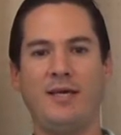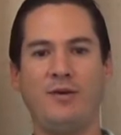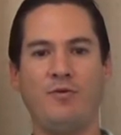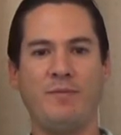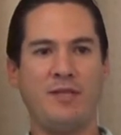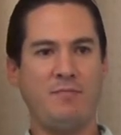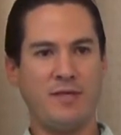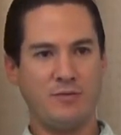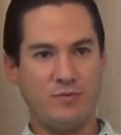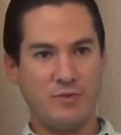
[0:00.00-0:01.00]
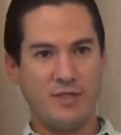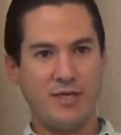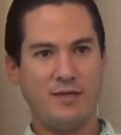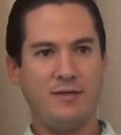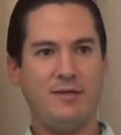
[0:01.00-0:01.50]
que no perdí mi
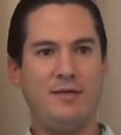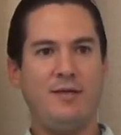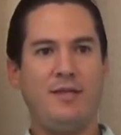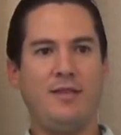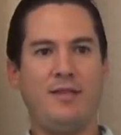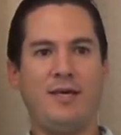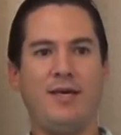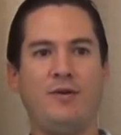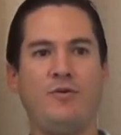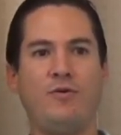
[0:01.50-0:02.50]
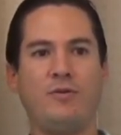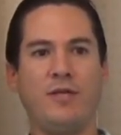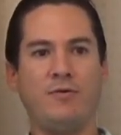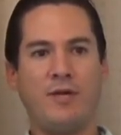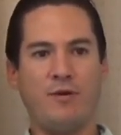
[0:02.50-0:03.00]
escucha, de que no
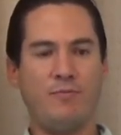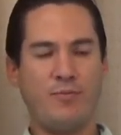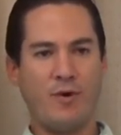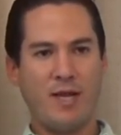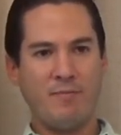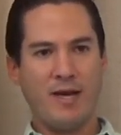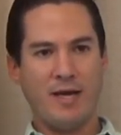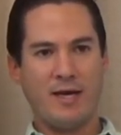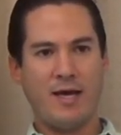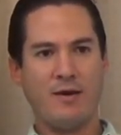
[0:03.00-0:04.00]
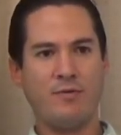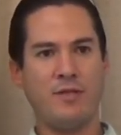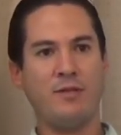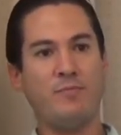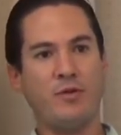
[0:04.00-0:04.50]
tengo ningún problema en la cara con
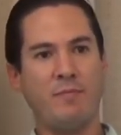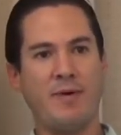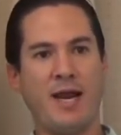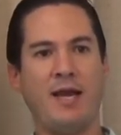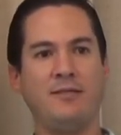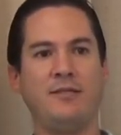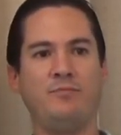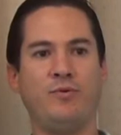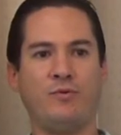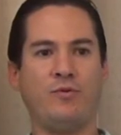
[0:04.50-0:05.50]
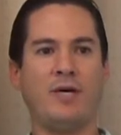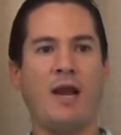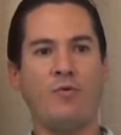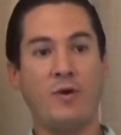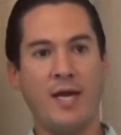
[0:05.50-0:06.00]
ningún tipo de parálisis por tocar
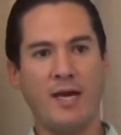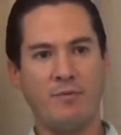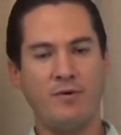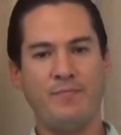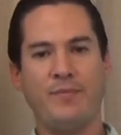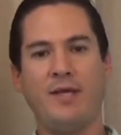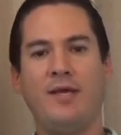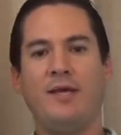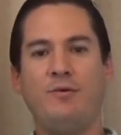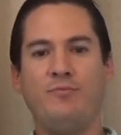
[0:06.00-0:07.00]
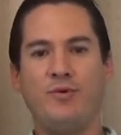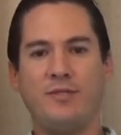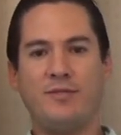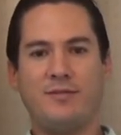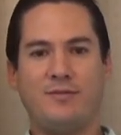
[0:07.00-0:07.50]
algún nervio,
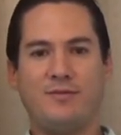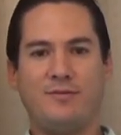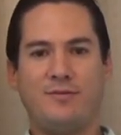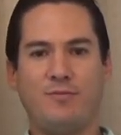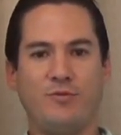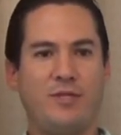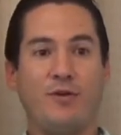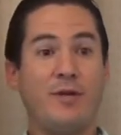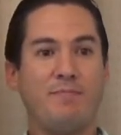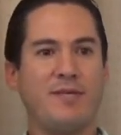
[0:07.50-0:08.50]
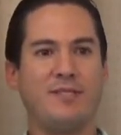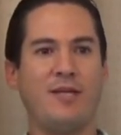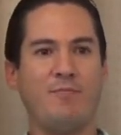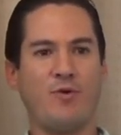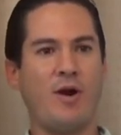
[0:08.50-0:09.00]
pues como si no hubiera
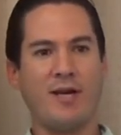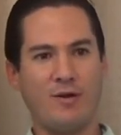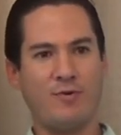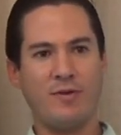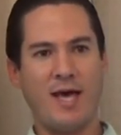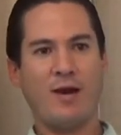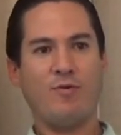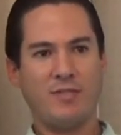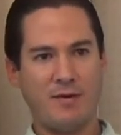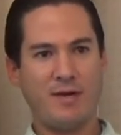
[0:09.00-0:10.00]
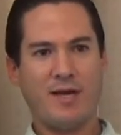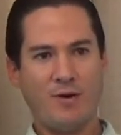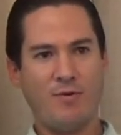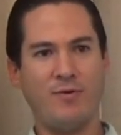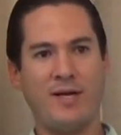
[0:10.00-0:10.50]
pasado, pero el recordarlo y saber que
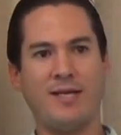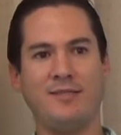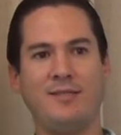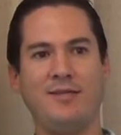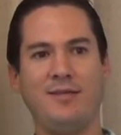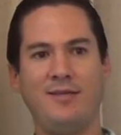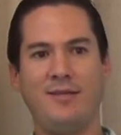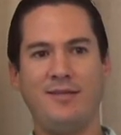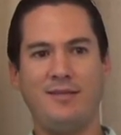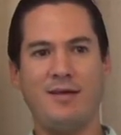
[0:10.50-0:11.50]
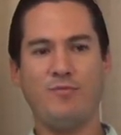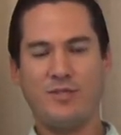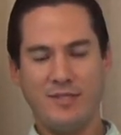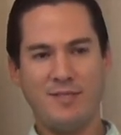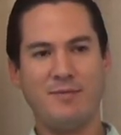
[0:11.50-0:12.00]
lo lograste da
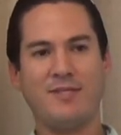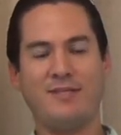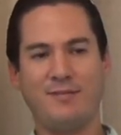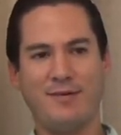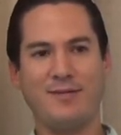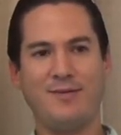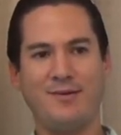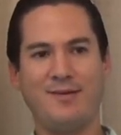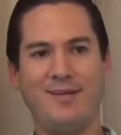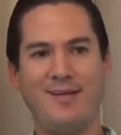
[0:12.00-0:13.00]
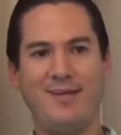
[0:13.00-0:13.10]
muchísima satisfacción